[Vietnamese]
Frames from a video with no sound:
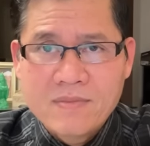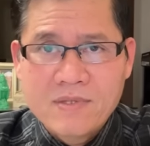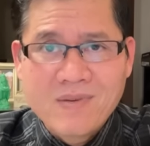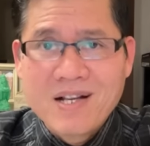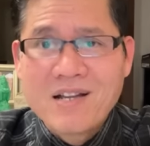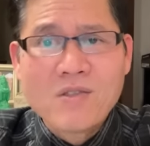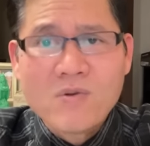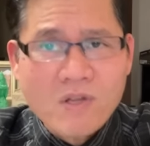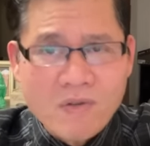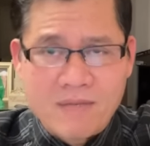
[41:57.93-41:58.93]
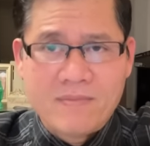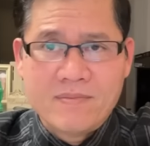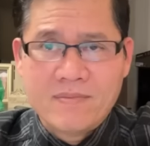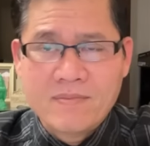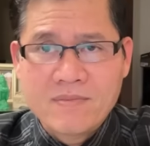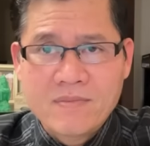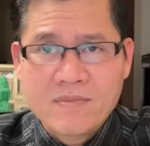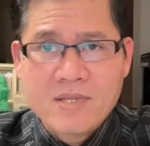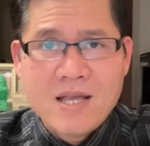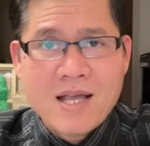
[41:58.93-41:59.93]
mà người đó không nói chuyện
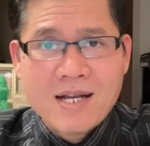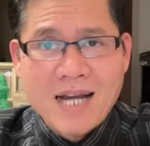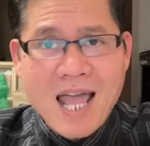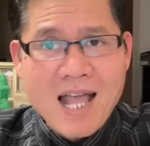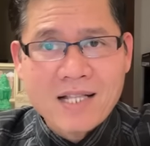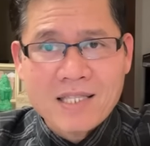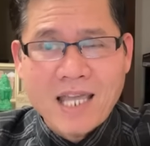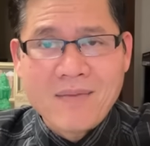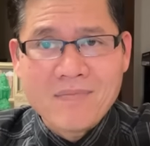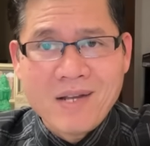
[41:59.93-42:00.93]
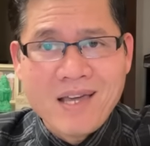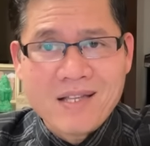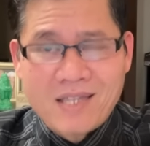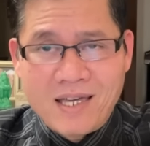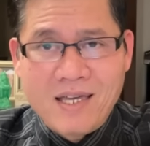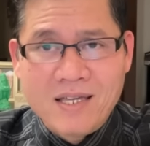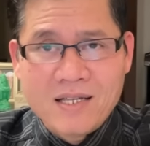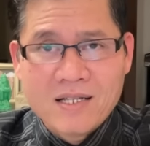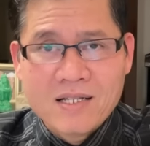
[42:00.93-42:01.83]
đang tìm địa chỉ